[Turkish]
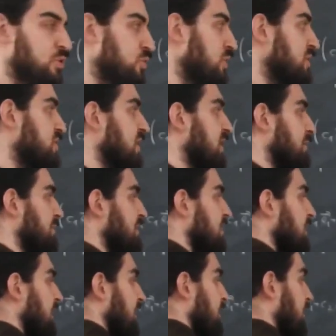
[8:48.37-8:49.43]
önüne
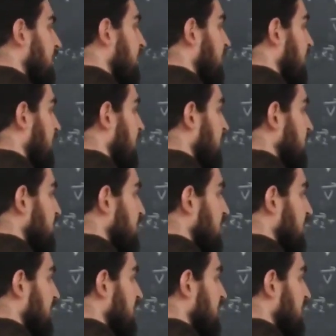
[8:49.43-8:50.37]
çekebiliriz. Bu da